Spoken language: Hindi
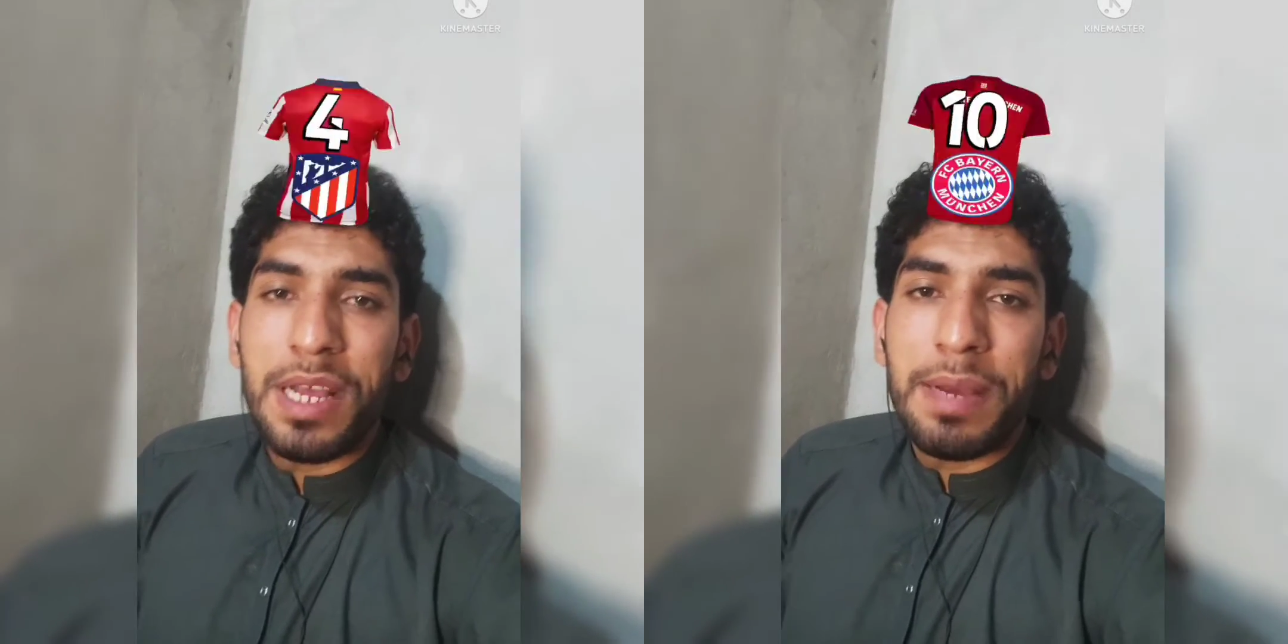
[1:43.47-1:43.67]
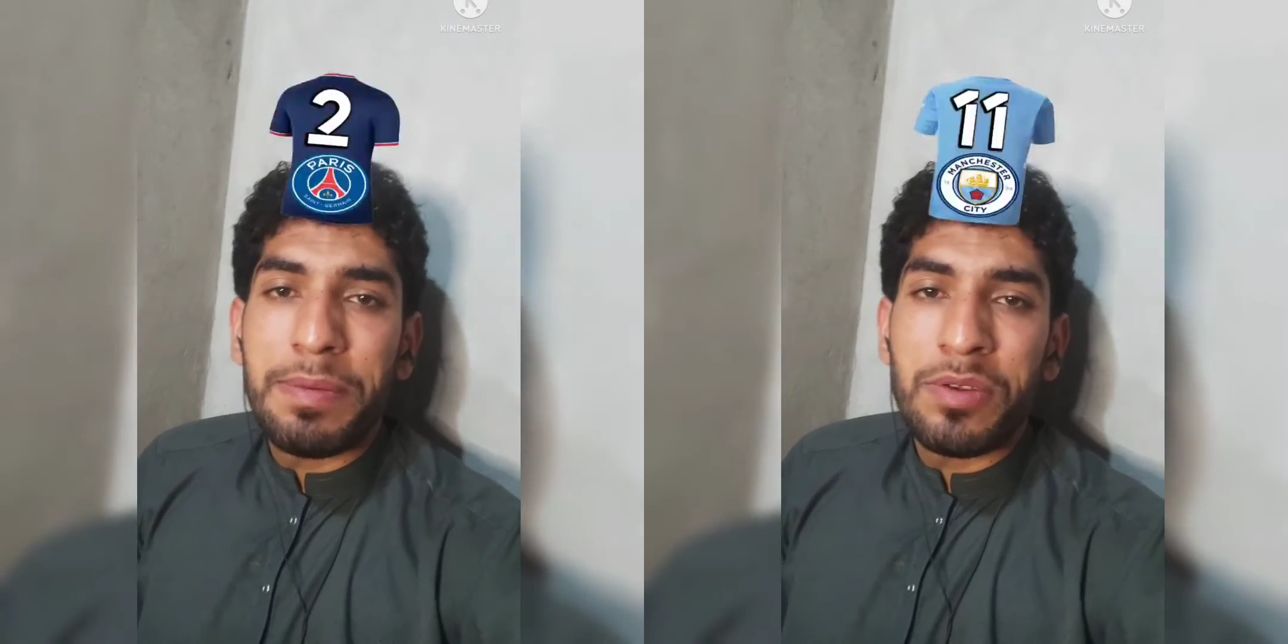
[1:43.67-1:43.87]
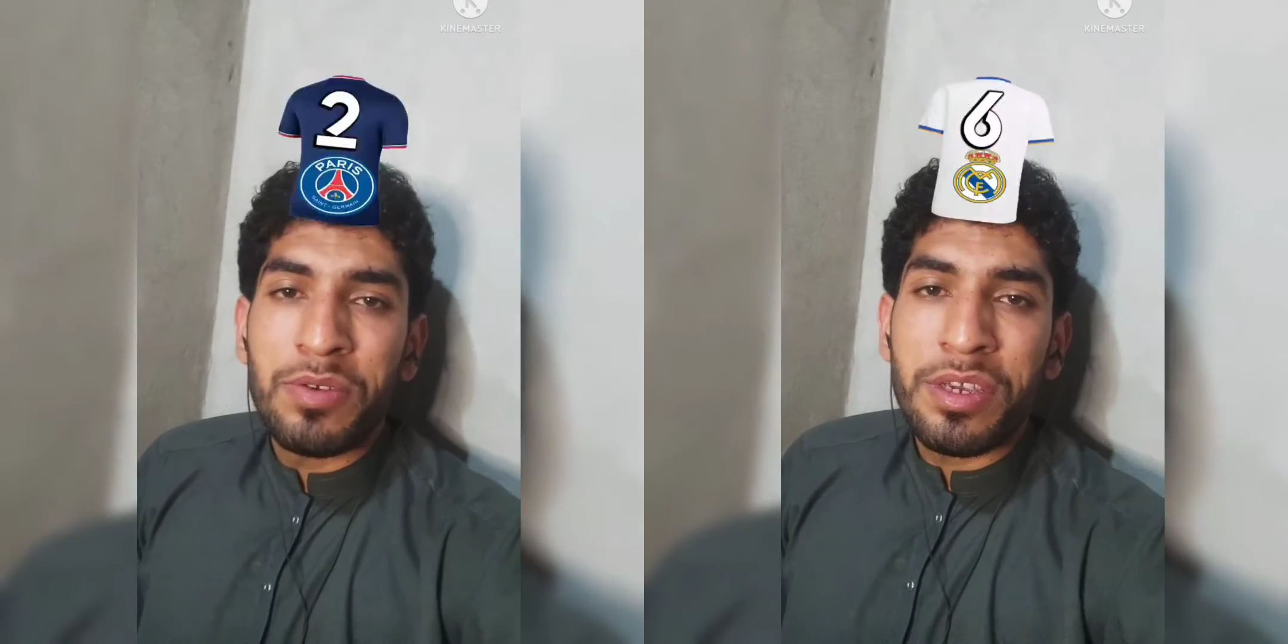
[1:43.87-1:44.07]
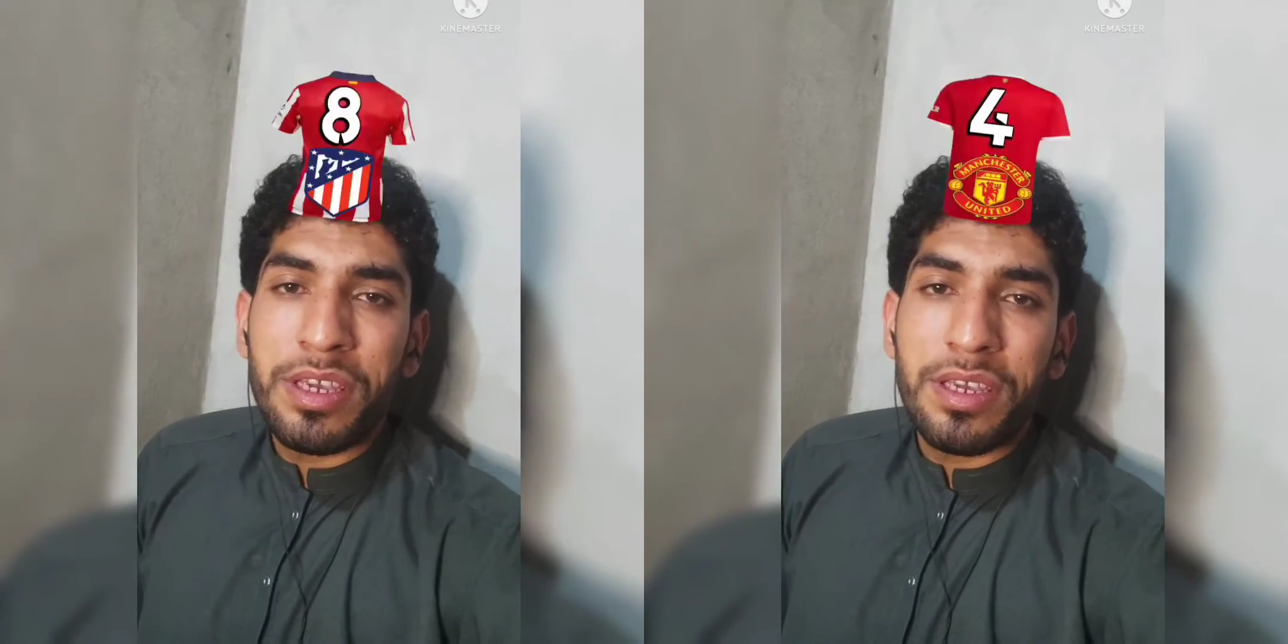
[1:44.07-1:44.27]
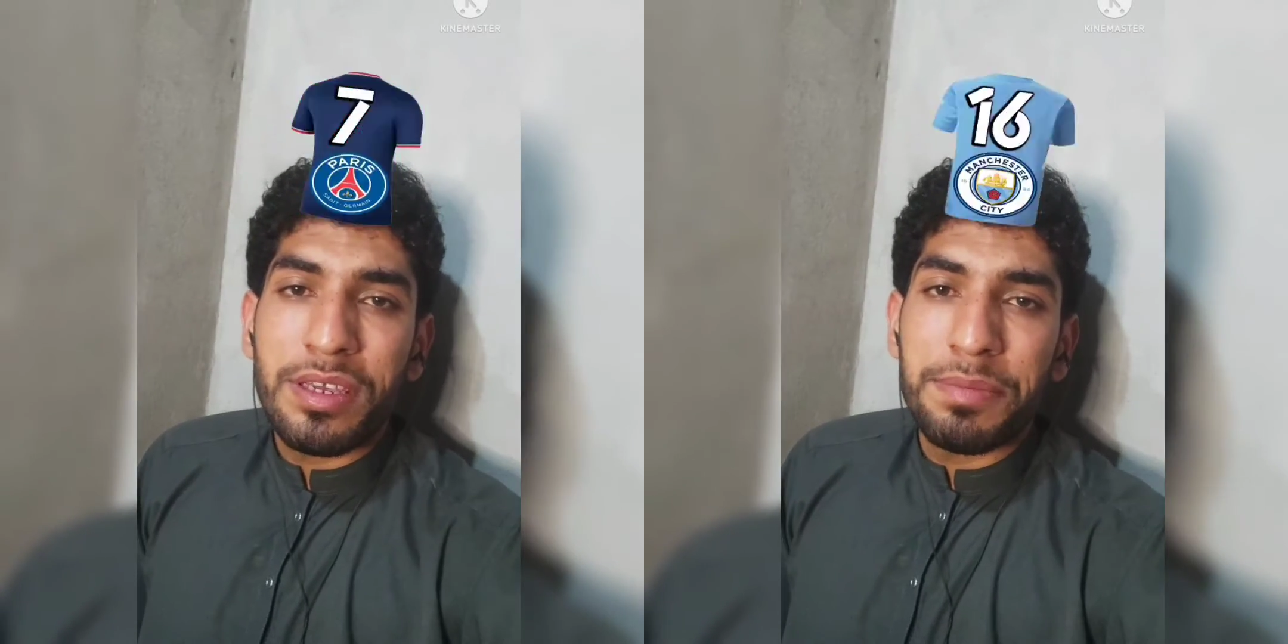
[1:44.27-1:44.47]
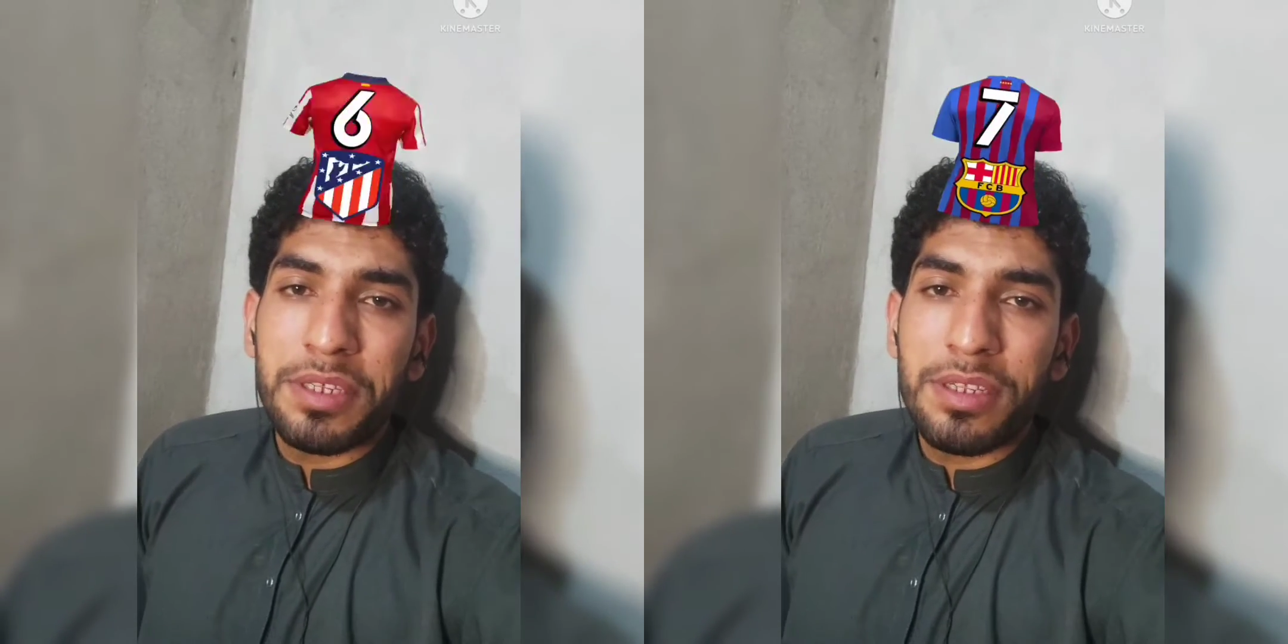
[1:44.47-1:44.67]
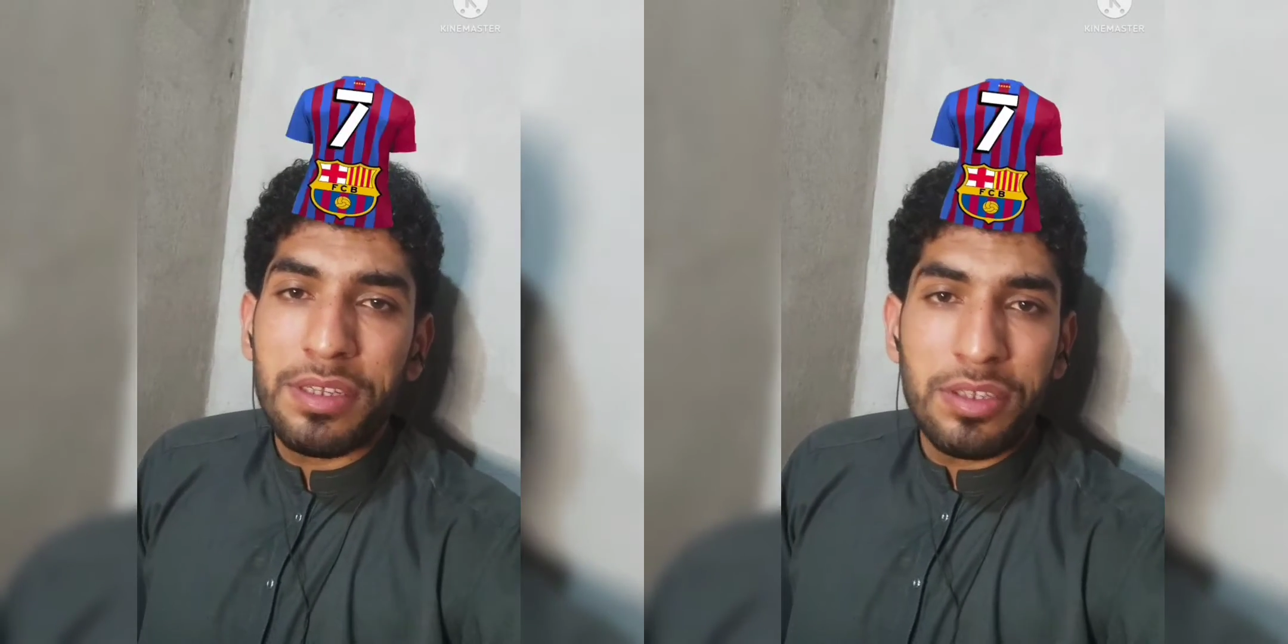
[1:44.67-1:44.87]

आप लोग के अभी तक